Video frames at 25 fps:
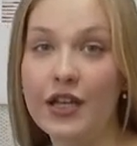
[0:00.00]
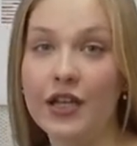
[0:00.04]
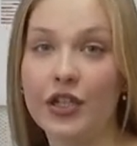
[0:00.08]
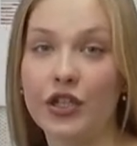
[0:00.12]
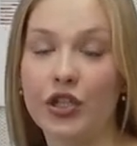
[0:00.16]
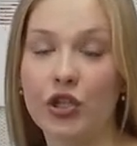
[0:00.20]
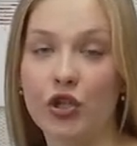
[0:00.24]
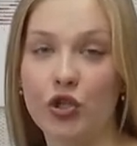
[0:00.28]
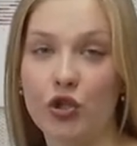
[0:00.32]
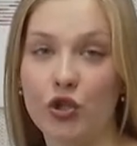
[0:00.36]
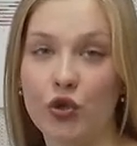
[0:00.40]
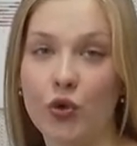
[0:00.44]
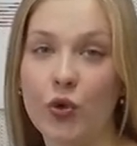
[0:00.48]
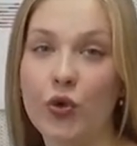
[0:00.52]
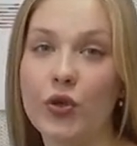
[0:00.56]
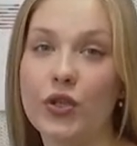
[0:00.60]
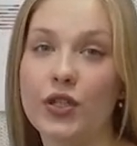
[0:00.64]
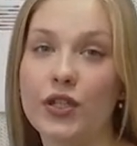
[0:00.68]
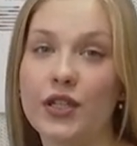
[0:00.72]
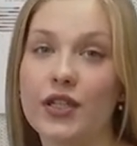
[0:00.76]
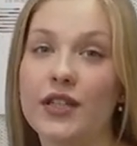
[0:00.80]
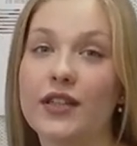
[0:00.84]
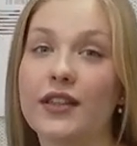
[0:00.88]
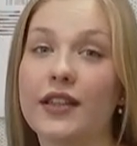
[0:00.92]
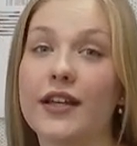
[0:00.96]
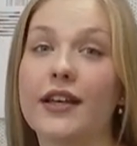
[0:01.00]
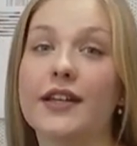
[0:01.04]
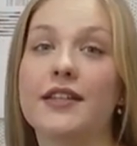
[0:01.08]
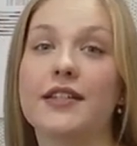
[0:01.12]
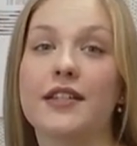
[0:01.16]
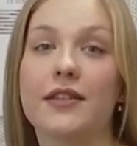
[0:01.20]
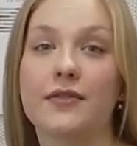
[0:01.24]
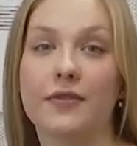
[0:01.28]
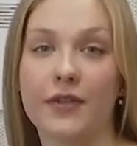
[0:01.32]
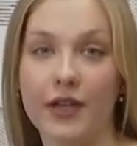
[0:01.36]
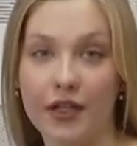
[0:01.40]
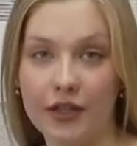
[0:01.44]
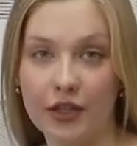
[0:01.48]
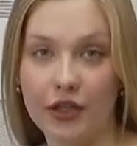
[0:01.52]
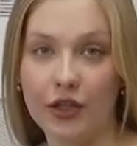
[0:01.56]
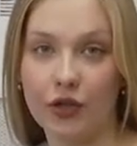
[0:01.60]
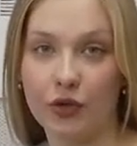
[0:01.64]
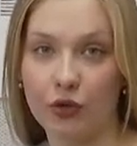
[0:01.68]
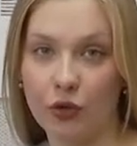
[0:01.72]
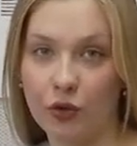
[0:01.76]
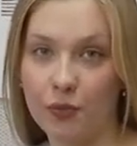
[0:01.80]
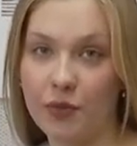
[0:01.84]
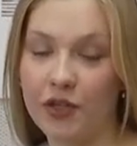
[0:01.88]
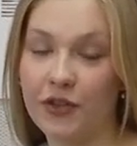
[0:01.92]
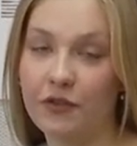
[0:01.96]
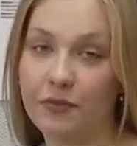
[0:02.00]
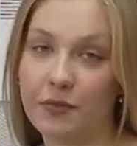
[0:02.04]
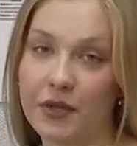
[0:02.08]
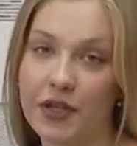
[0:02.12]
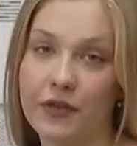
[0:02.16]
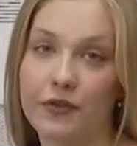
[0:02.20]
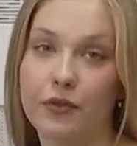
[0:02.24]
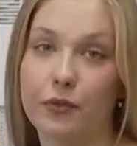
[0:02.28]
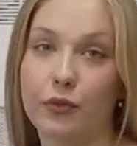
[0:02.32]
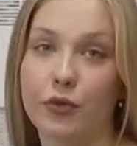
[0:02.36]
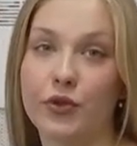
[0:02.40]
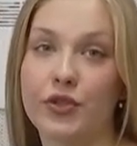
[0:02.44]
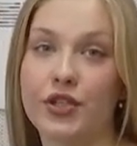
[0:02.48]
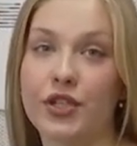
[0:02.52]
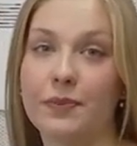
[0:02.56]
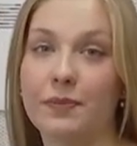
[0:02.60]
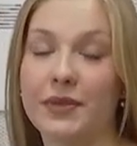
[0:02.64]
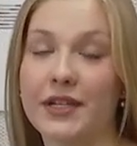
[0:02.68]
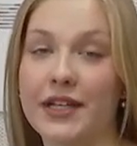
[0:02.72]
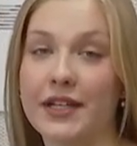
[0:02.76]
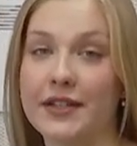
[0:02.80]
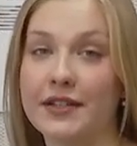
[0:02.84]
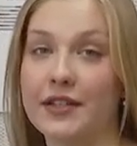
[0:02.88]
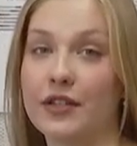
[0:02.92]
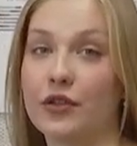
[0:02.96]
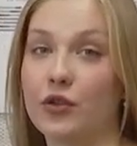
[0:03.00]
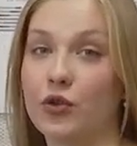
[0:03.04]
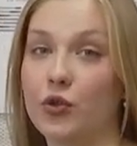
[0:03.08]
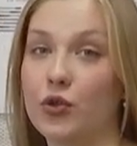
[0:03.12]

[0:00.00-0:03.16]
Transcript: еще и на девятой кнопке в первом мультиплексе,